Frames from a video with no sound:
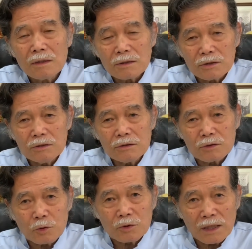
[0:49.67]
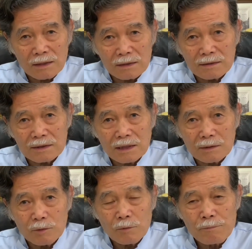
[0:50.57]
という状態なんですけど
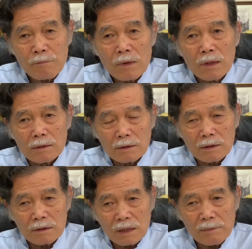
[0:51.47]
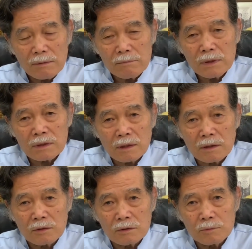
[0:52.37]
も2番目に出
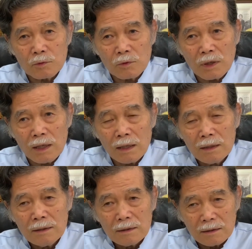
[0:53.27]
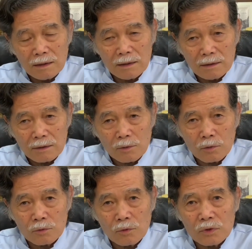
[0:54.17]
てくるものが、えー、こ
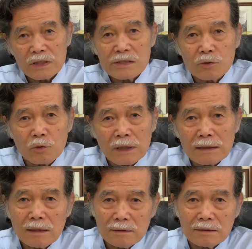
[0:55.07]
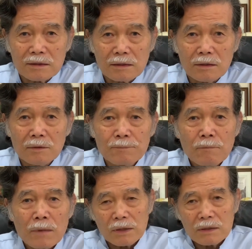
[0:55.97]
のところ脾臓だったんですけど、
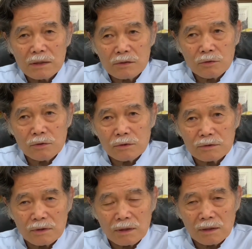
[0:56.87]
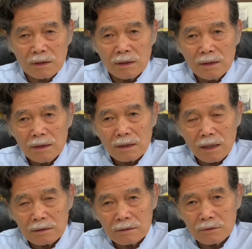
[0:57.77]
まあ、脾臓それから
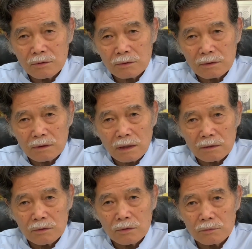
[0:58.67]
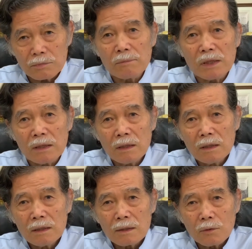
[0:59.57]
肝臓胆の耳
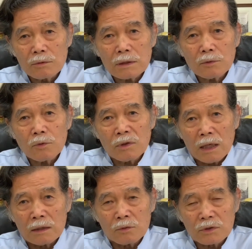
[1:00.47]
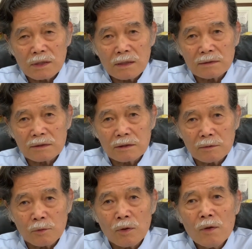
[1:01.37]
こんなところが反応してたんですけ
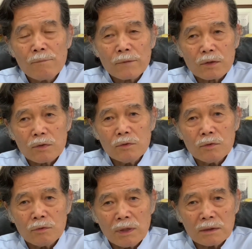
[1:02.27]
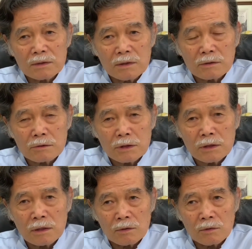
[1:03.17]
ども今日は自律
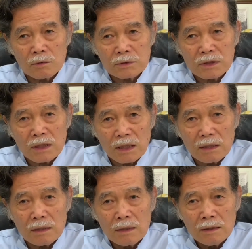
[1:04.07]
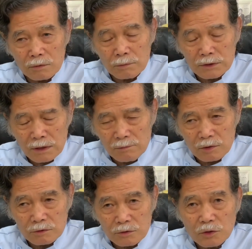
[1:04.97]
神の次生命
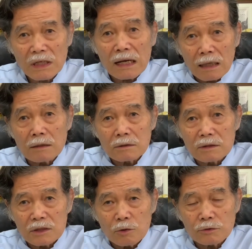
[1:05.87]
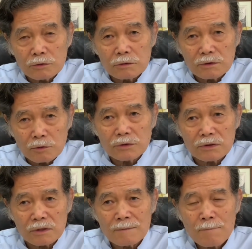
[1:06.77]
力を少し上げる治療を少しす
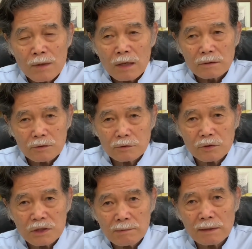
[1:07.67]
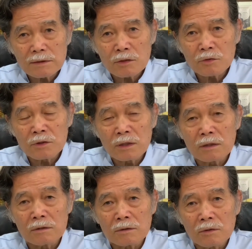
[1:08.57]
るそうすると一番最初に出て
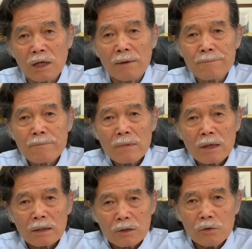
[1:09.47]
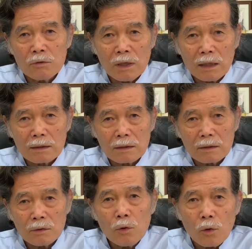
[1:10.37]
くるのが今日は
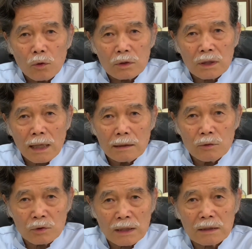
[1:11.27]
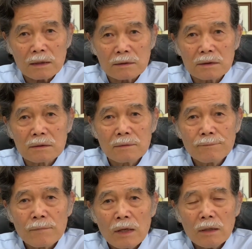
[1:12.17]
脳大脳だったんです
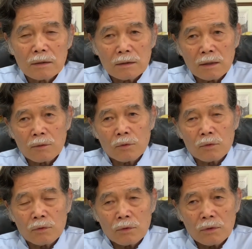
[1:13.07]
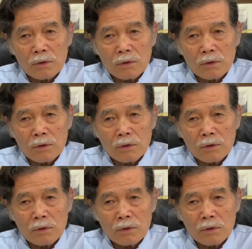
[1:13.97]
でこの、